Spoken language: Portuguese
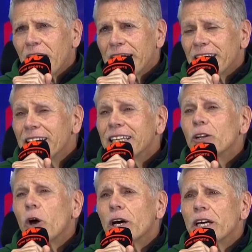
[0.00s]
Aquele
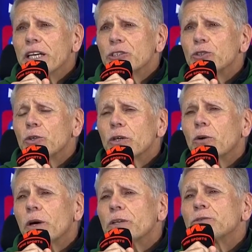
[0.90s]
que logra isto
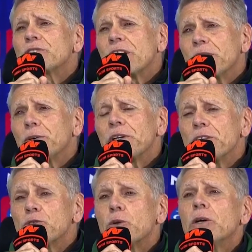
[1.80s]
corre um sério
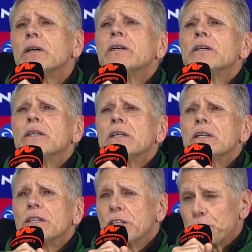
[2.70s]
risco
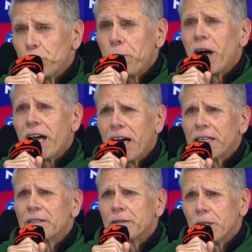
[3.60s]
de depois
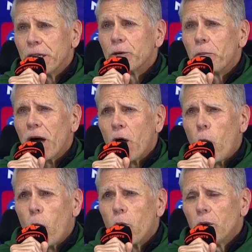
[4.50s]
baixar, ter um
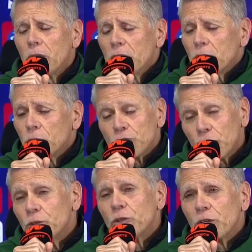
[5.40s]
barrão. Nós
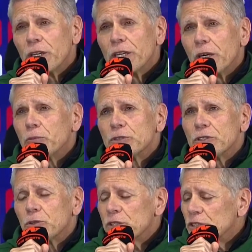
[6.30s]
não
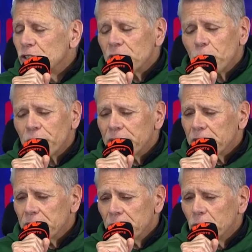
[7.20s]
queremos, então estamos
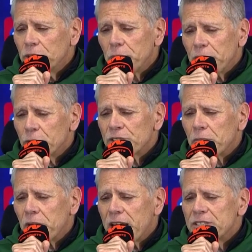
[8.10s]
tranquilos, de menos
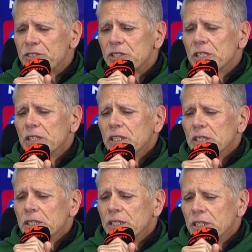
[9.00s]
a mais,
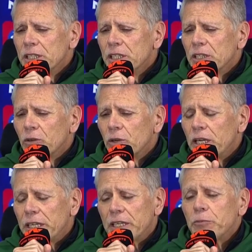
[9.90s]
e com
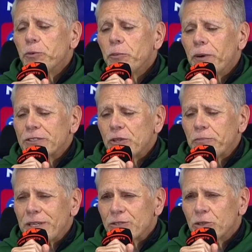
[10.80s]
a equipe, passo a
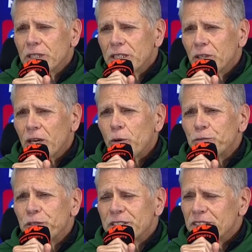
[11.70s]
passo, ganhando a
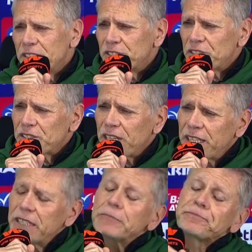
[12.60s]
confiança
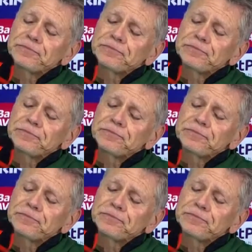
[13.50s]
necessária.